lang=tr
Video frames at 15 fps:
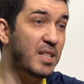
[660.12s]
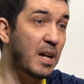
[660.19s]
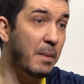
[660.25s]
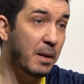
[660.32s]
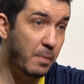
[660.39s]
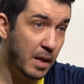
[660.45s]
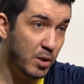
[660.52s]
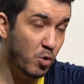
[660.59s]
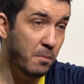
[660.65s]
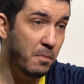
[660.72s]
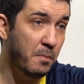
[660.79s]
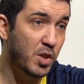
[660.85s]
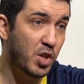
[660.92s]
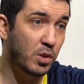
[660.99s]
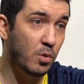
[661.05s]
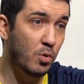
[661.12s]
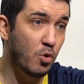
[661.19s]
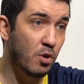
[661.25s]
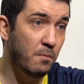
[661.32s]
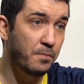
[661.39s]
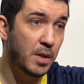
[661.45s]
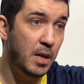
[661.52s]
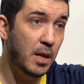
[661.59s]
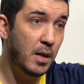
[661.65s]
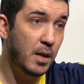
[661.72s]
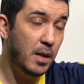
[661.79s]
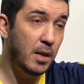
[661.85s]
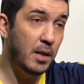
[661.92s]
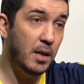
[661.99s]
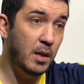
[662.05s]
mesela bak ben şöyle bir maç hatırlıyorum.
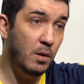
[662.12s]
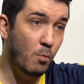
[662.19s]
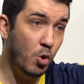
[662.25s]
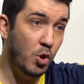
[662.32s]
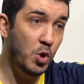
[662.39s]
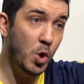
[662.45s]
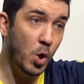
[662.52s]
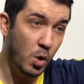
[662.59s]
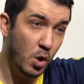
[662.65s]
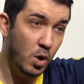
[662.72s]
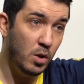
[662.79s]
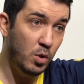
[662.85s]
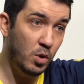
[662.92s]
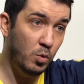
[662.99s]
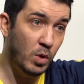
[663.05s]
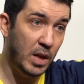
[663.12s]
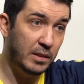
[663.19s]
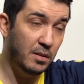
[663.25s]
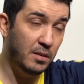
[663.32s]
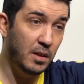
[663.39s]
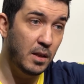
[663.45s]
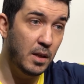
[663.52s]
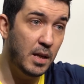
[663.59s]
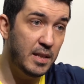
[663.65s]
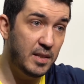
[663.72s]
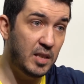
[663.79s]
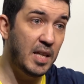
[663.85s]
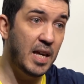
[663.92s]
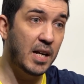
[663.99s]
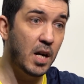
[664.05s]
E, Mourinho United'ı
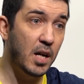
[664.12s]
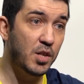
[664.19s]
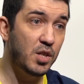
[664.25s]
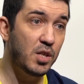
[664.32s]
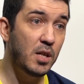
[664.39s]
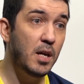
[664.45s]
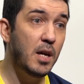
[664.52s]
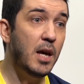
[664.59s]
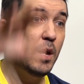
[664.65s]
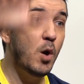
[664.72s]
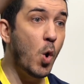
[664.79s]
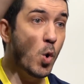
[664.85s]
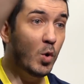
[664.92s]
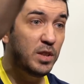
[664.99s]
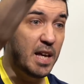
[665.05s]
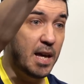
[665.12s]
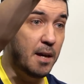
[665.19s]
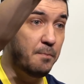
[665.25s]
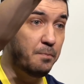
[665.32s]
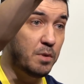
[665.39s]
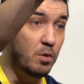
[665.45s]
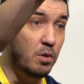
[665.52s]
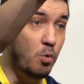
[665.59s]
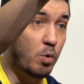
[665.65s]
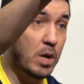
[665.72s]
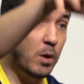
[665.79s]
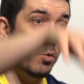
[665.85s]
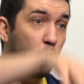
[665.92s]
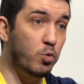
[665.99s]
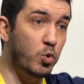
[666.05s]
City'ye karşı önde
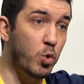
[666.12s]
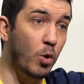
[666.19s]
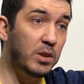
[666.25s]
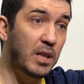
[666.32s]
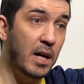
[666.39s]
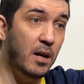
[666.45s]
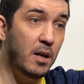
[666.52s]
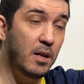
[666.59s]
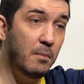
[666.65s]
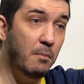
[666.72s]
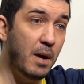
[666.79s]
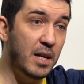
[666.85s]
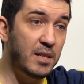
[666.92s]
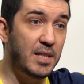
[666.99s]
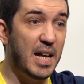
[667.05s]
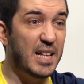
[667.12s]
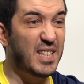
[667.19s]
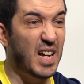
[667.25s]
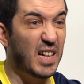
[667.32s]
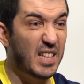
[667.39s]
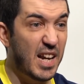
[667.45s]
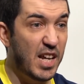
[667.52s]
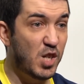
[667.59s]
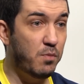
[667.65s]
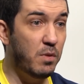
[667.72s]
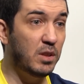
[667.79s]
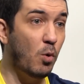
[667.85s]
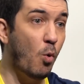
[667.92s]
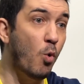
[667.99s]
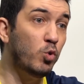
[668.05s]
Lukaku solda Martial, sağda
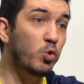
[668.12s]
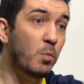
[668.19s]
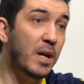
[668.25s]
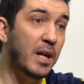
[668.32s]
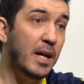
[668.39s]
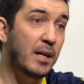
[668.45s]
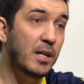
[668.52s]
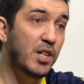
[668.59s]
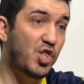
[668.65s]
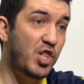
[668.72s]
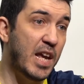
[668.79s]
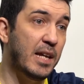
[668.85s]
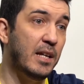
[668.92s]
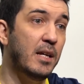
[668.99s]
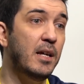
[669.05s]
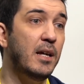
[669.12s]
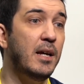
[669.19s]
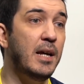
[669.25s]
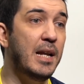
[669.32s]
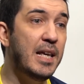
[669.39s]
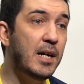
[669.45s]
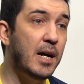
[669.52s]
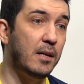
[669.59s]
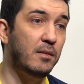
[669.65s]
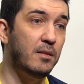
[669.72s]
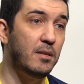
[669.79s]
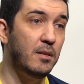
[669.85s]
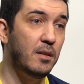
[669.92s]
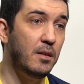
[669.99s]
Rashford, 10 numara şey e, Lingard.